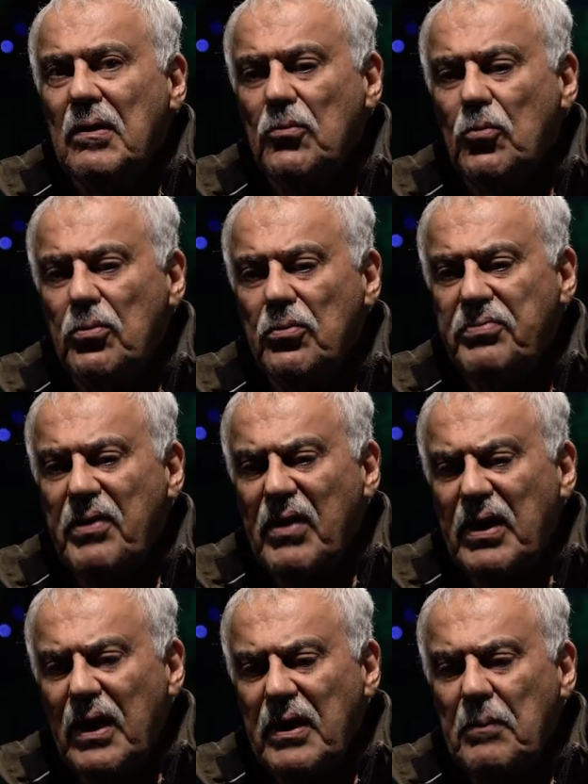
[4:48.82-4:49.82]
No
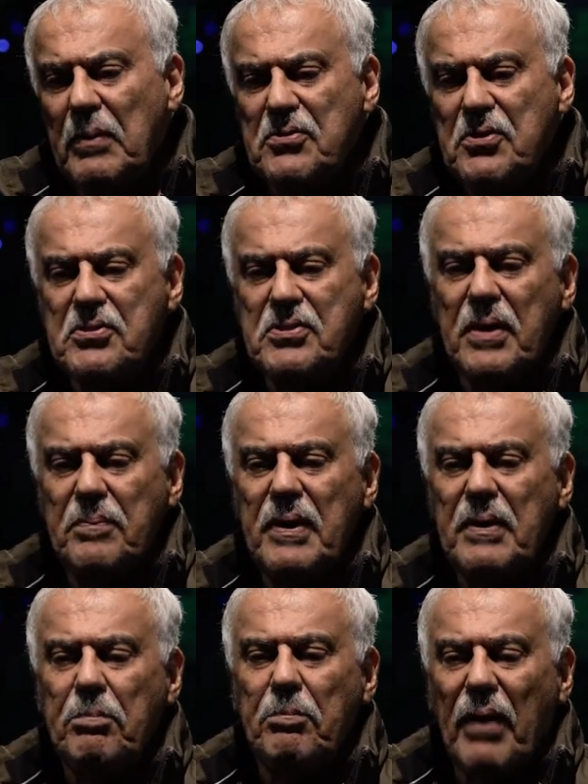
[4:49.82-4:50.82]
Viva KM, a gente
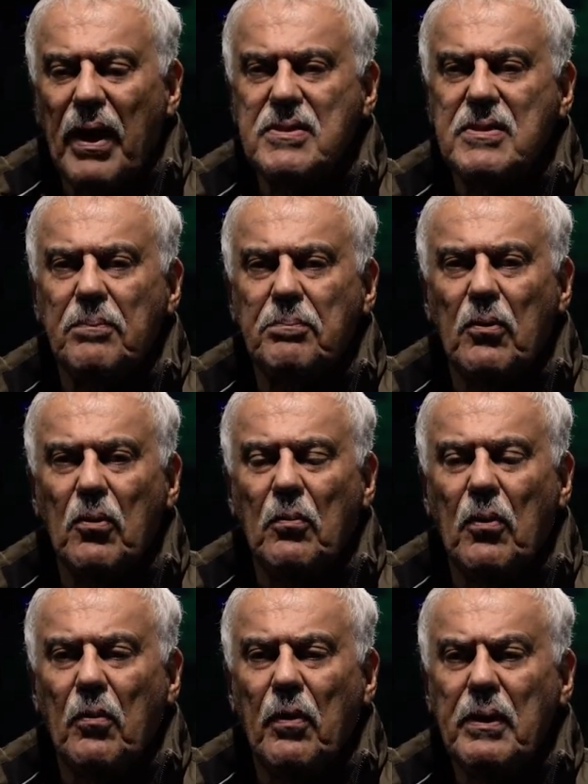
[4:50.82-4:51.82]
também passa por um
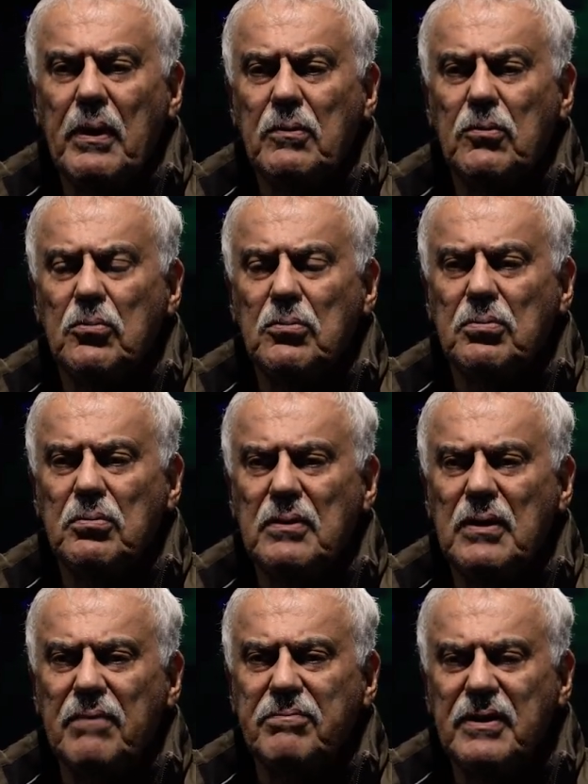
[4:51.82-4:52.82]
momento
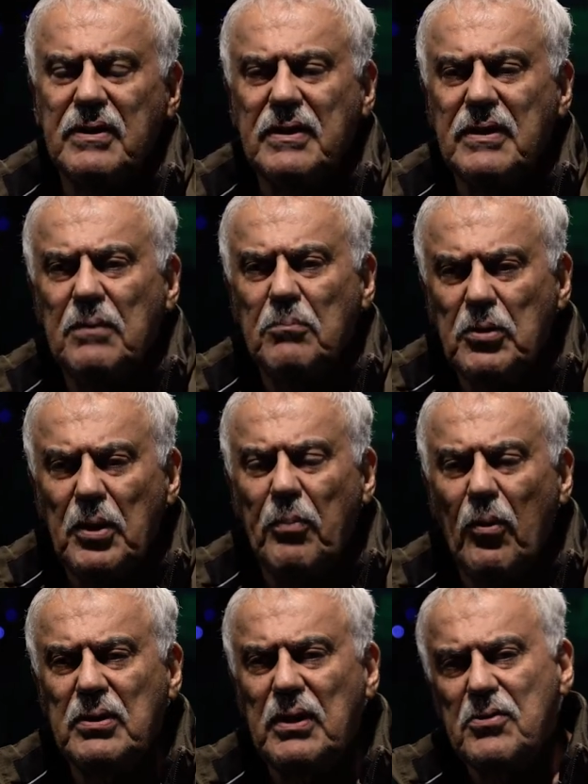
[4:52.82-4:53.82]
da vida dele muito
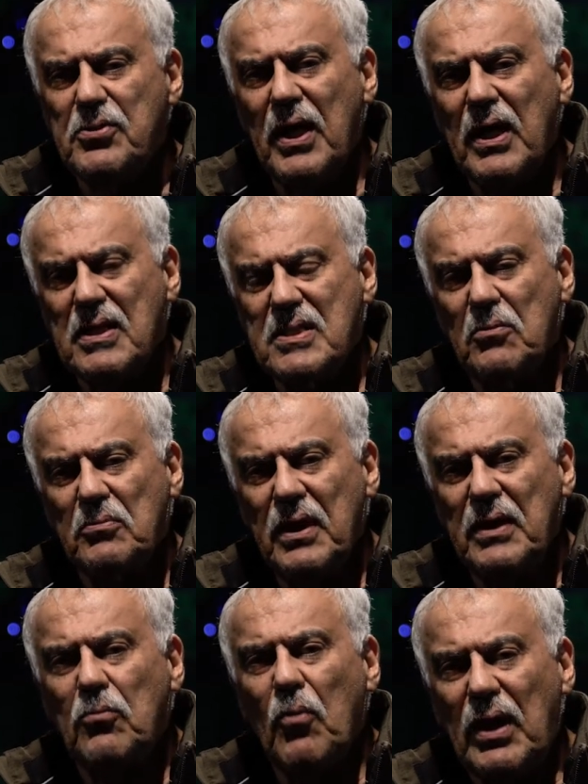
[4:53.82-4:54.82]
importante, que é a relação
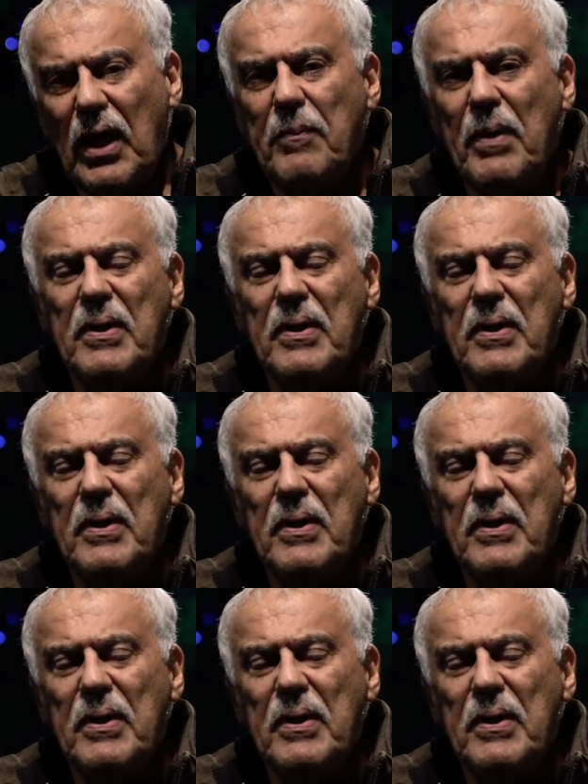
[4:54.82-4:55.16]
dele com a Carmen